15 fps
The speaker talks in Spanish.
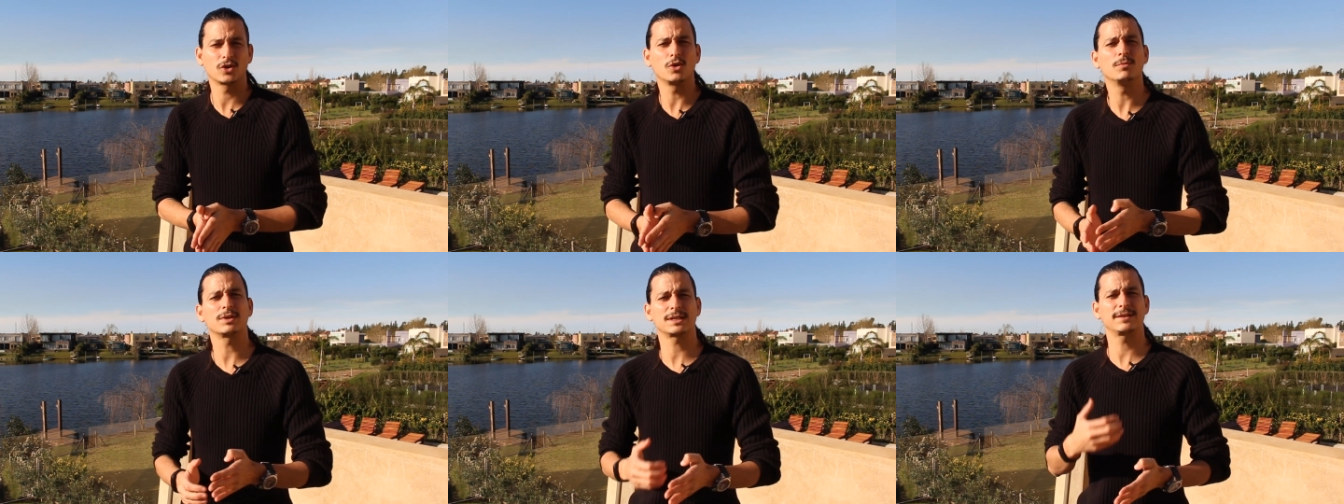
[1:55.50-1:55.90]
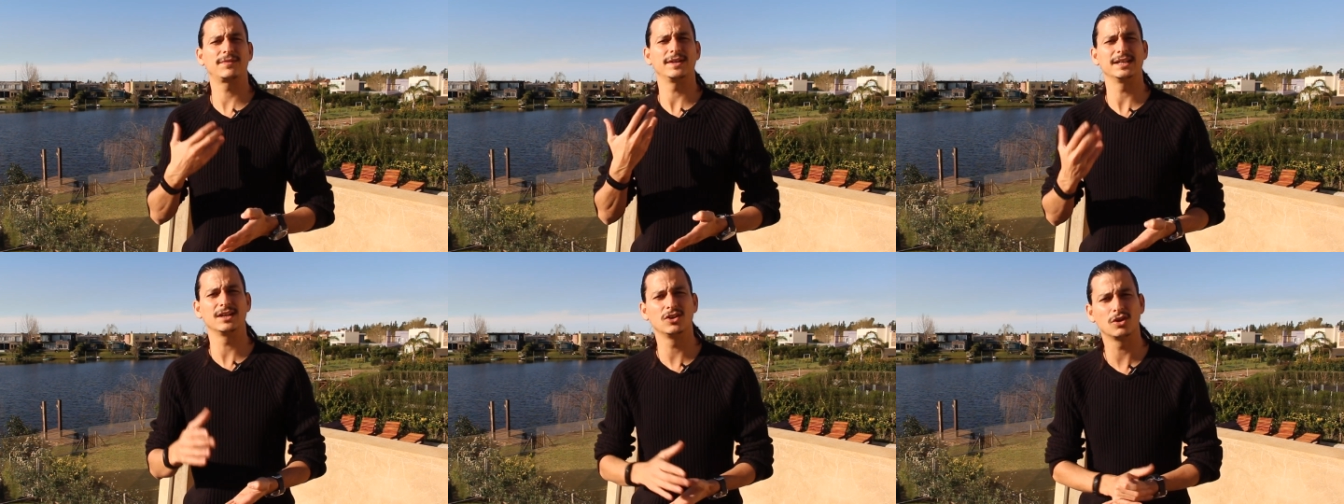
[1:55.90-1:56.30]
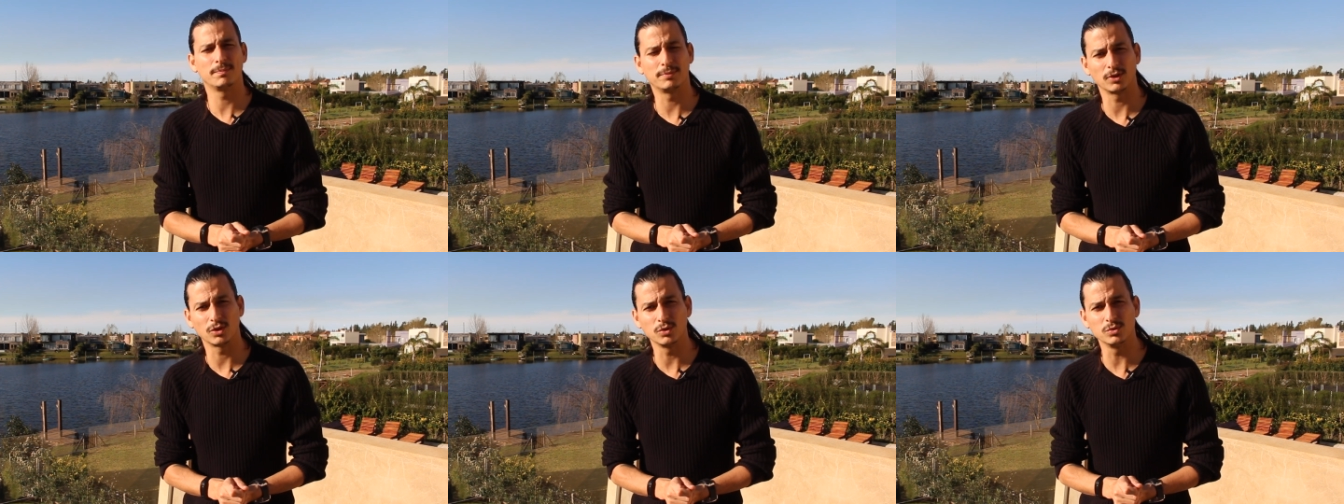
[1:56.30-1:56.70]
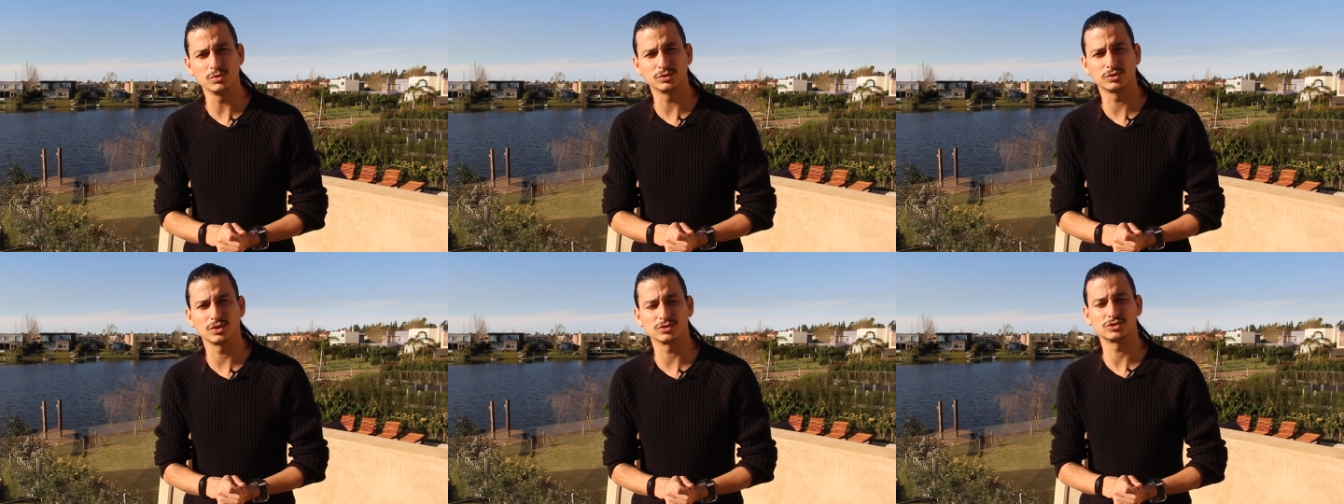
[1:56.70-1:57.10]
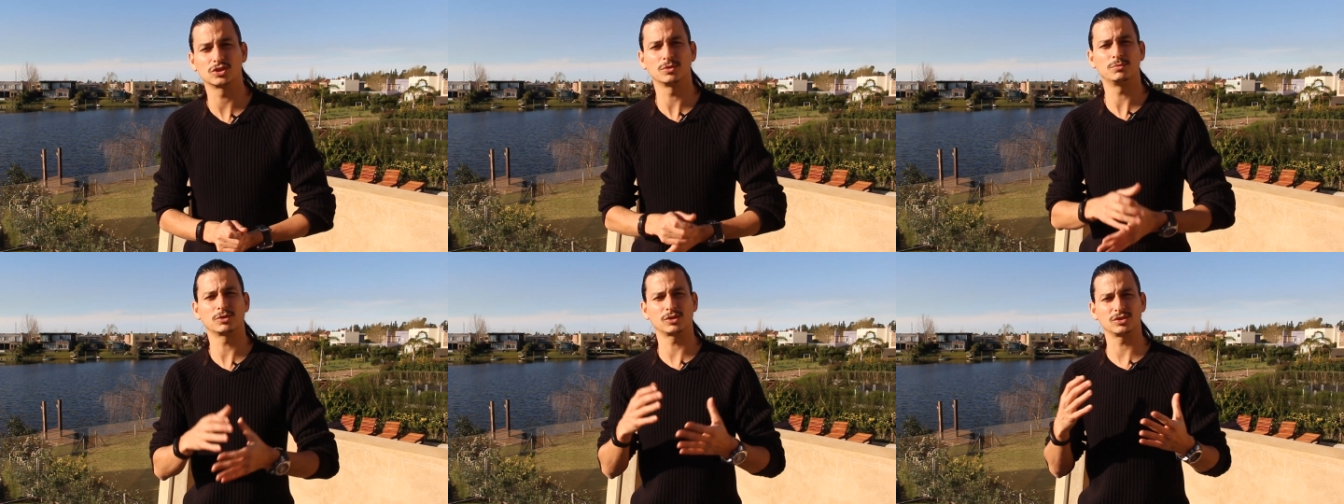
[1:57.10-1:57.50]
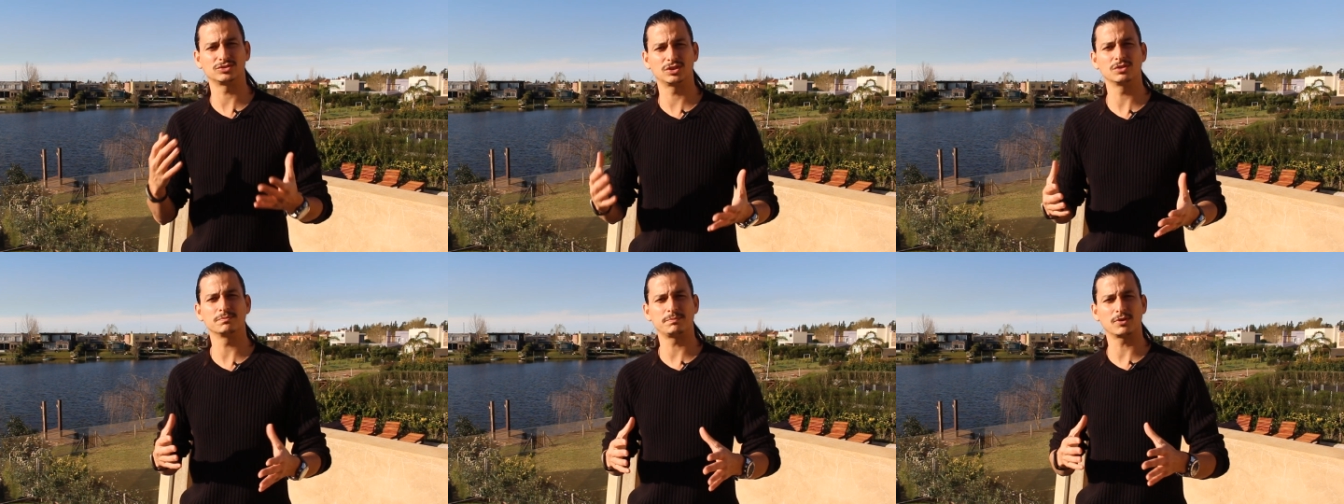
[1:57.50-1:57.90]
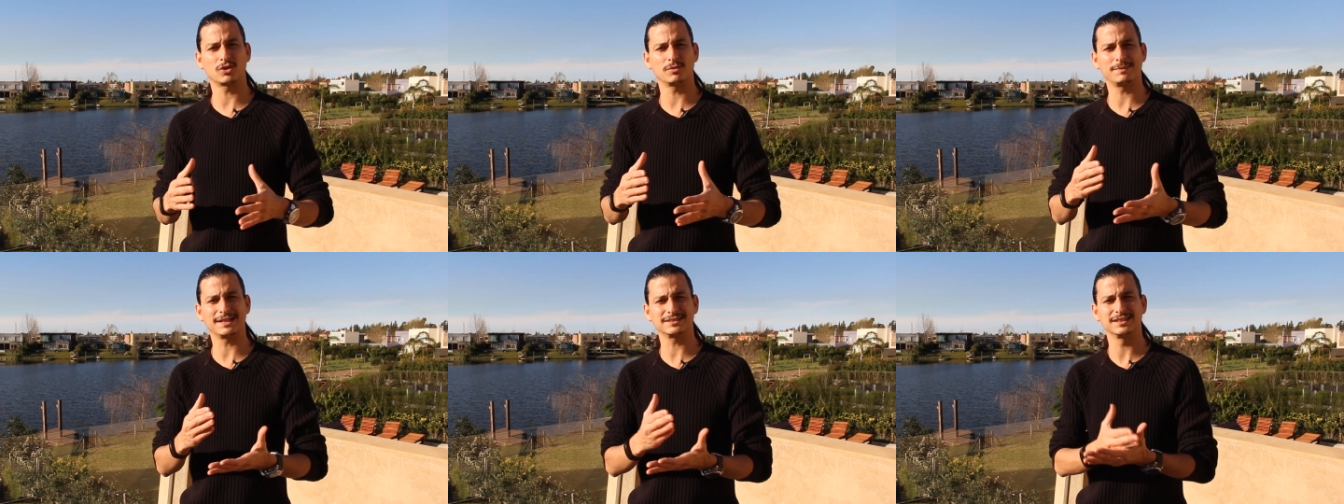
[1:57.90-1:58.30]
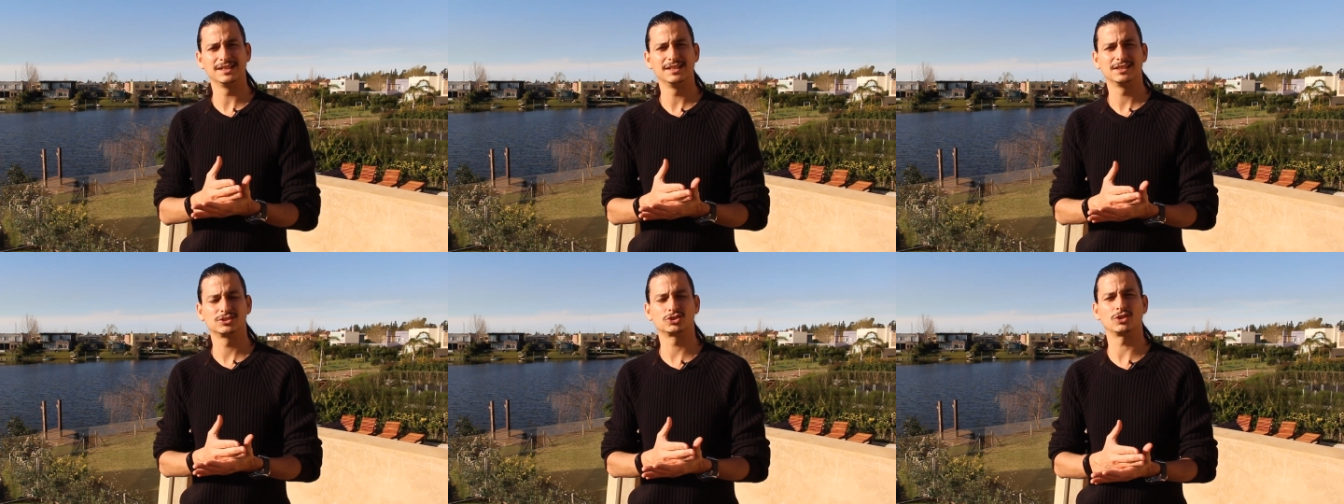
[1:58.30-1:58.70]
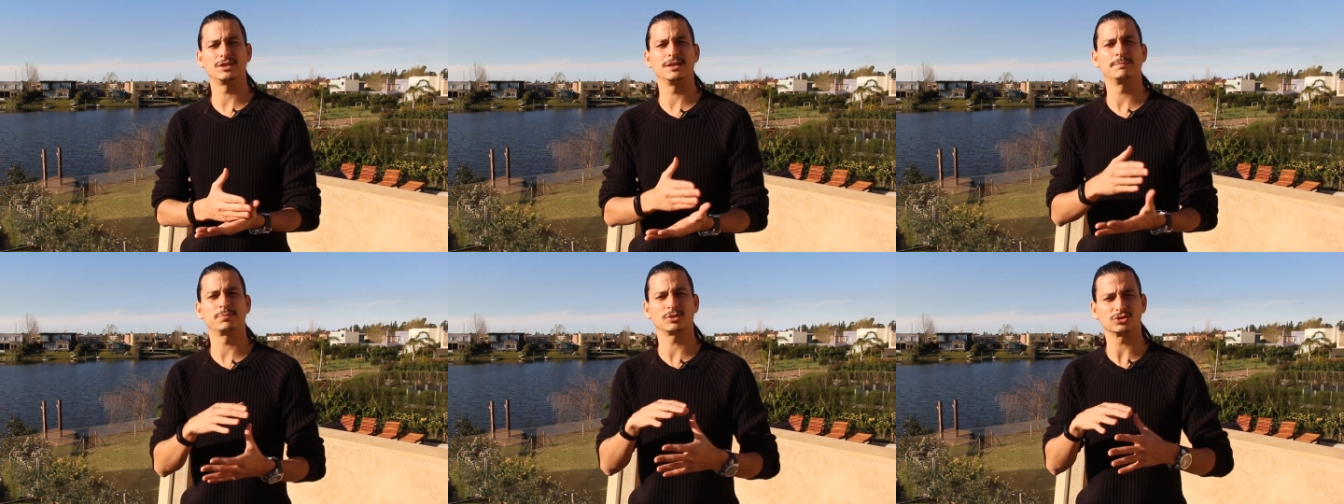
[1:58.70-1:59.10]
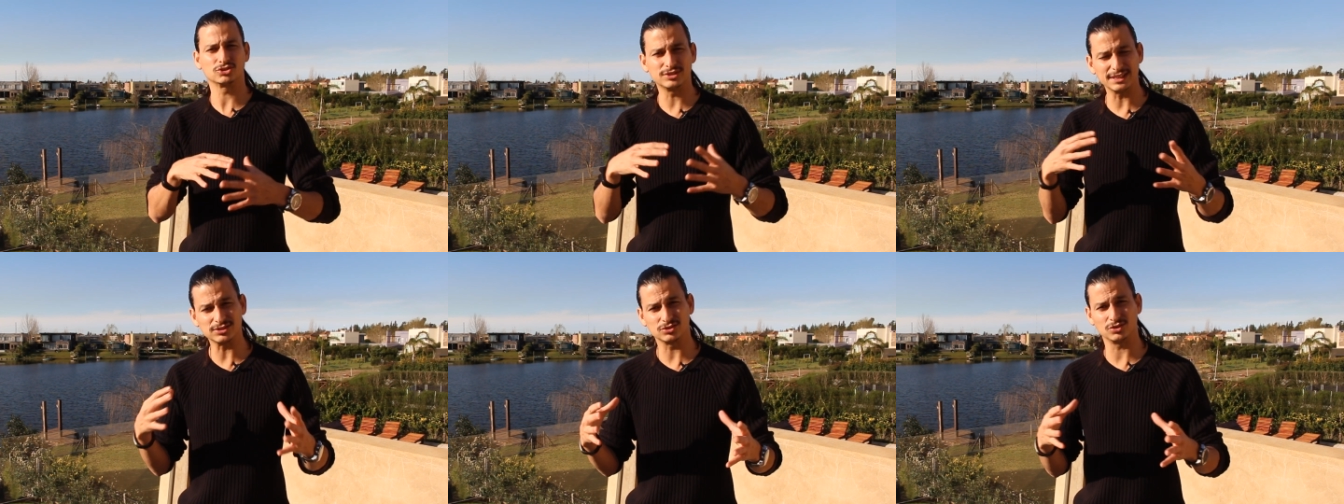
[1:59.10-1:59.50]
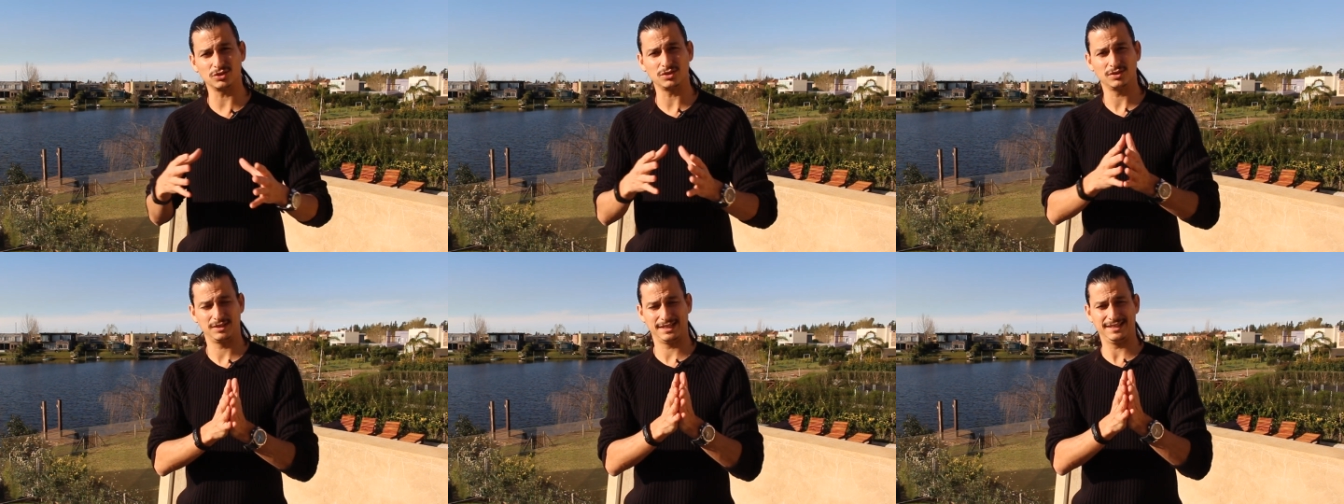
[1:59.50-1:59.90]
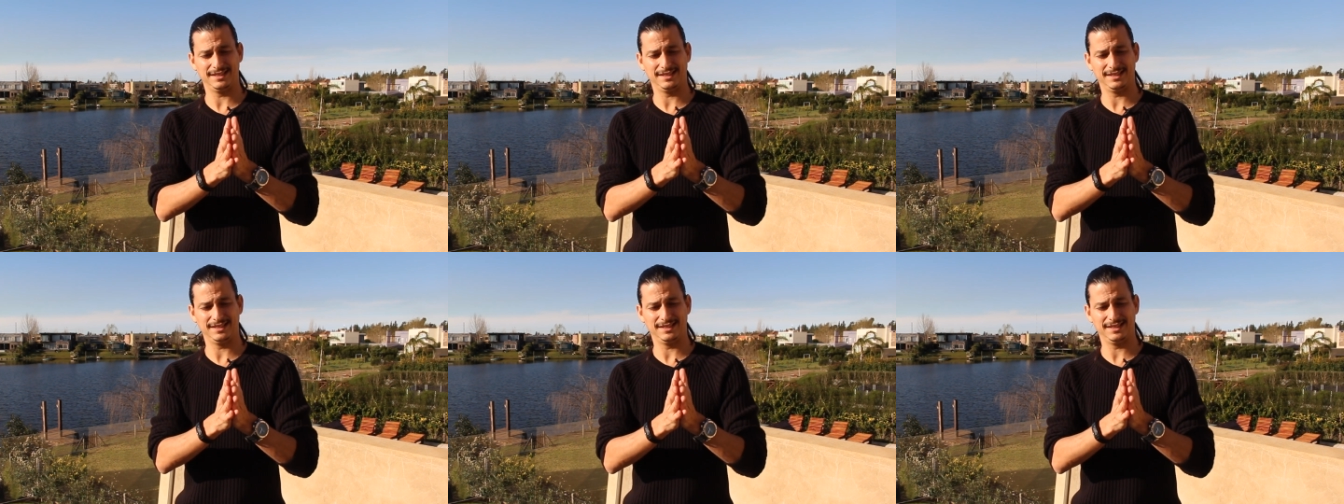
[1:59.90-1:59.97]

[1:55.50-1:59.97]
cómo referir los productos y cómo conocer un poco más sobre el proceso